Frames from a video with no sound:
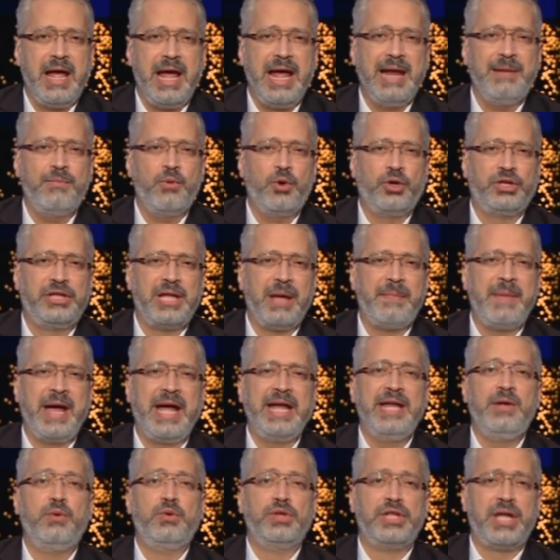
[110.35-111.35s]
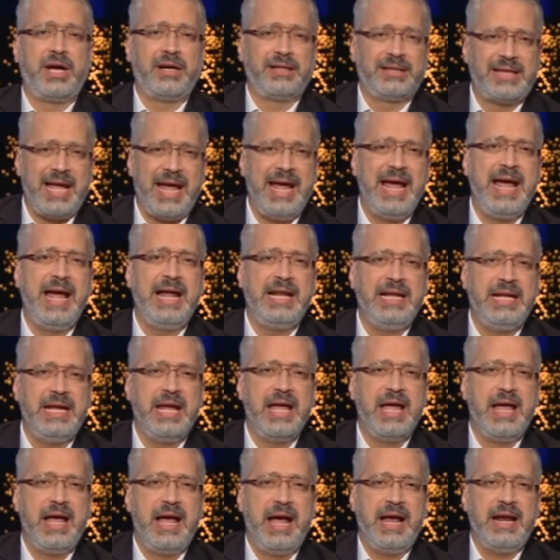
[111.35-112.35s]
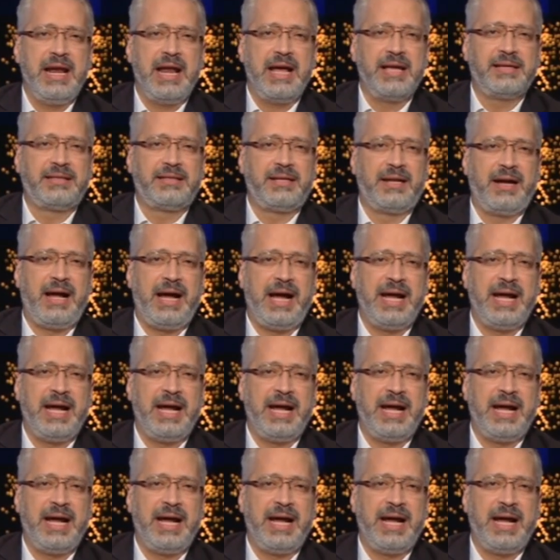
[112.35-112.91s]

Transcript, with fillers: المجتمعي وضغط اهالي الاسرى